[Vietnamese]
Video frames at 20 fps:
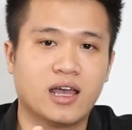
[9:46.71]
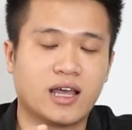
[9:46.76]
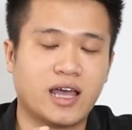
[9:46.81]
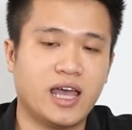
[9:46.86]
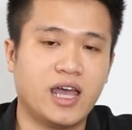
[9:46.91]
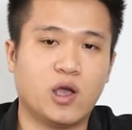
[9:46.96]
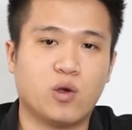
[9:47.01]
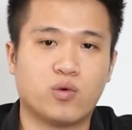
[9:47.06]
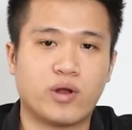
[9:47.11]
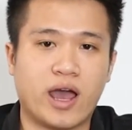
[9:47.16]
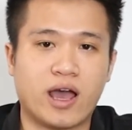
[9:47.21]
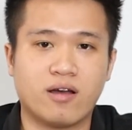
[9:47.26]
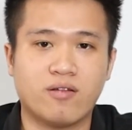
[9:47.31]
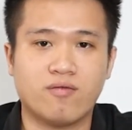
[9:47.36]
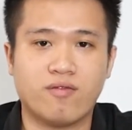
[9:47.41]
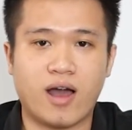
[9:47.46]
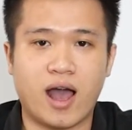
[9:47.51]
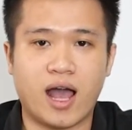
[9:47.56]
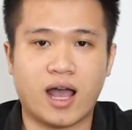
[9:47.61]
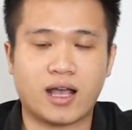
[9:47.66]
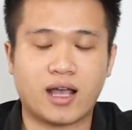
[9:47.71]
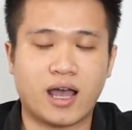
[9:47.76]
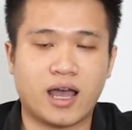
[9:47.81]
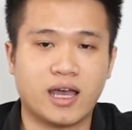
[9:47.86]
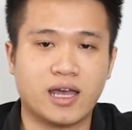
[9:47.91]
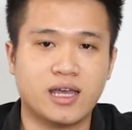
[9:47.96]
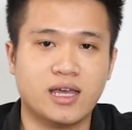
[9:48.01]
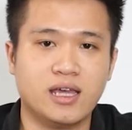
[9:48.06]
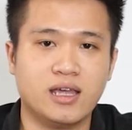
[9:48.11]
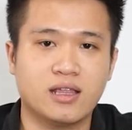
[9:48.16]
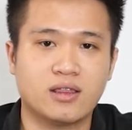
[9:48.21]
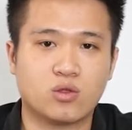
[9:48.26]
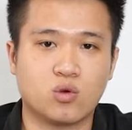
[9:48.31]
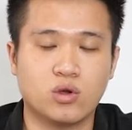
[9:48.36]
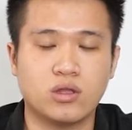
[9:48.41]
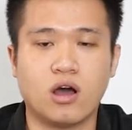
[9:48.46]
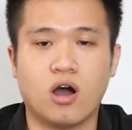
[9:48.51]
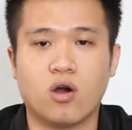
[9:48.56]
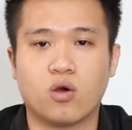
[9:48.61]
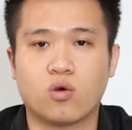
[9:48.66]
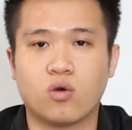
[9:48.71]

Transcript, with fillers: cái hiệu năng và cái tuổi thọ